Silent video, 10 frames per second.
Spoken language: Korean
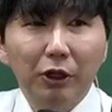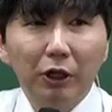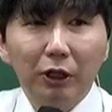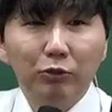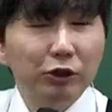
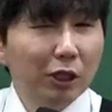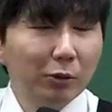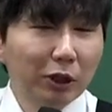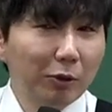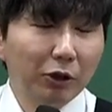근데 문제가
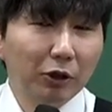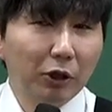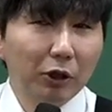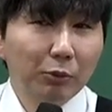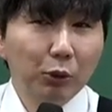뭐냐면,
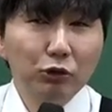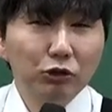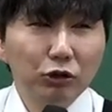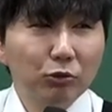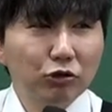
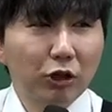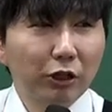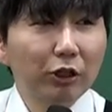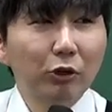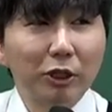표준 점수라는
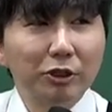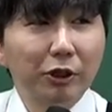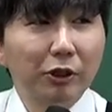게 들어가 있어요.